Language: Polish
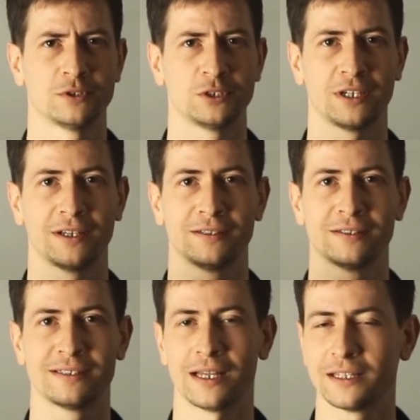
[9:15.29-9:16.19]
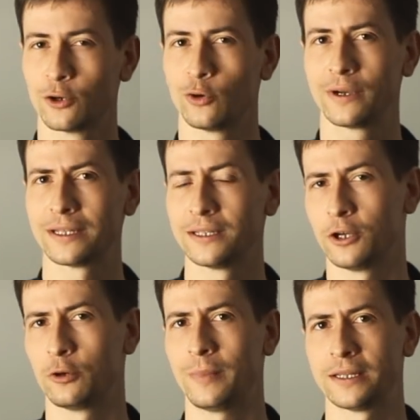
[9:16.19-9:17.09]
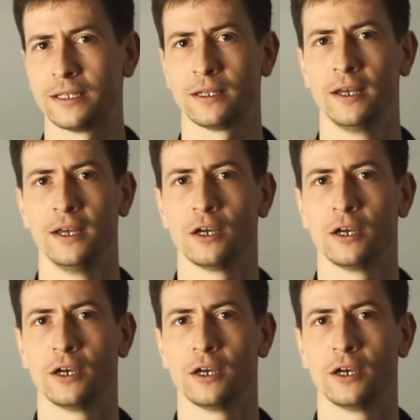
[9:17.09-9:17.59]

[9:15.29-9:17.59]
że za te konkretne aromaty,